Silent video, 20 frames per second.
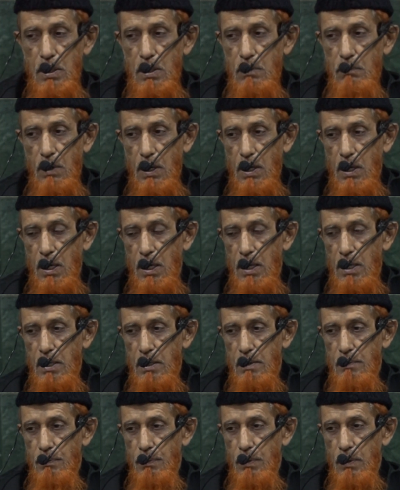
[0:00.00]
दीवाना है
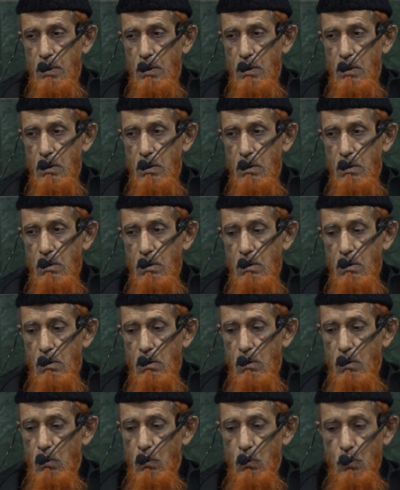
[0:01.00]

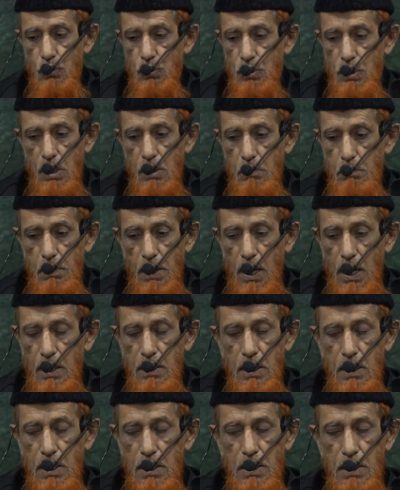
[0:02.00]
उसकी
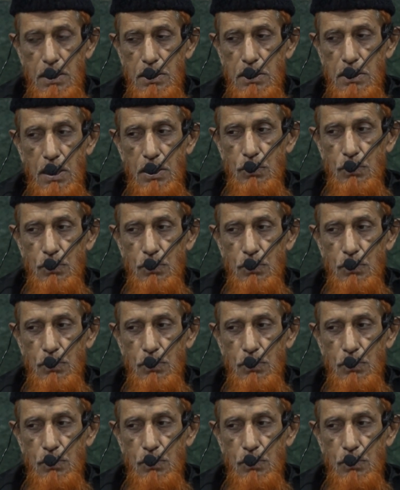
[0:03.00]
बात हरगिज नहीं